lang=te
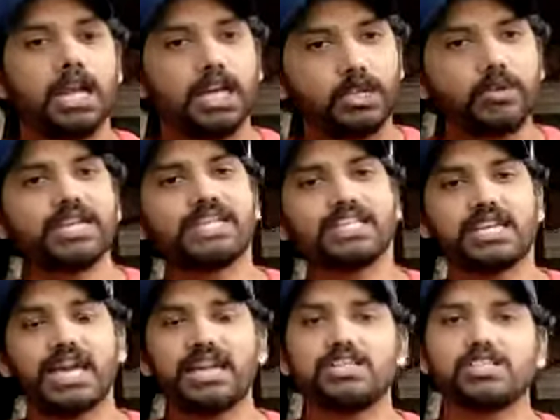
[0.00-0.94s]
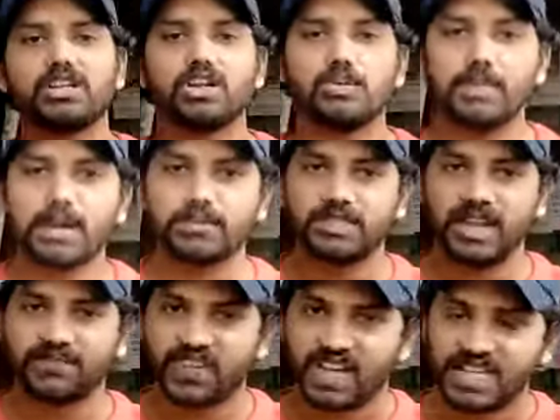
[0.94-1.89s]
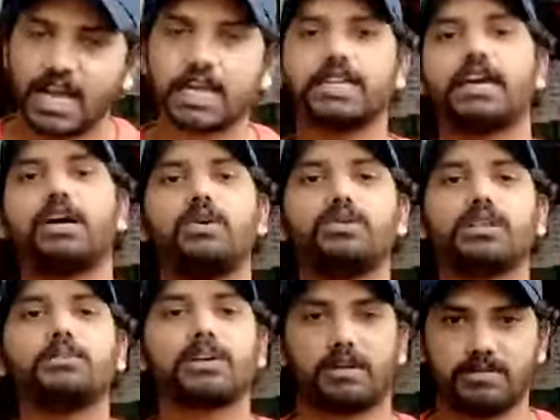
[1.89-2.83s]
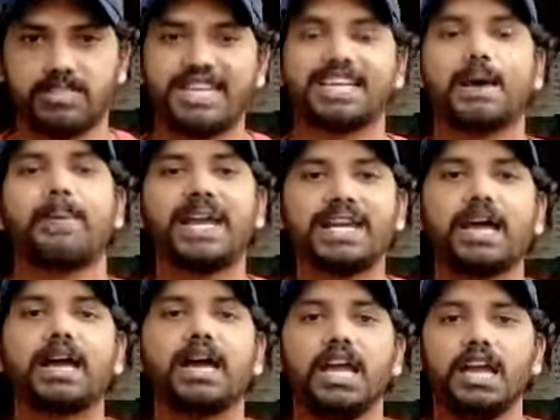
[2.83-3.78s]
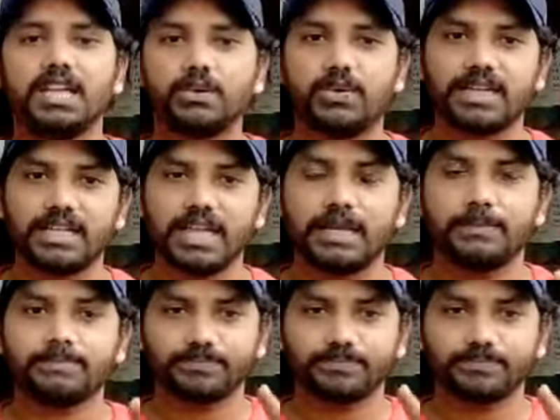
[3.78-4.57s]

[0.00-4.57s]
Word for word: ఇటువంటి ఛానల్స్లకు మేము డెఫినెట్గా అండగా ఉంటాం ఇకపైన ఇటువంటి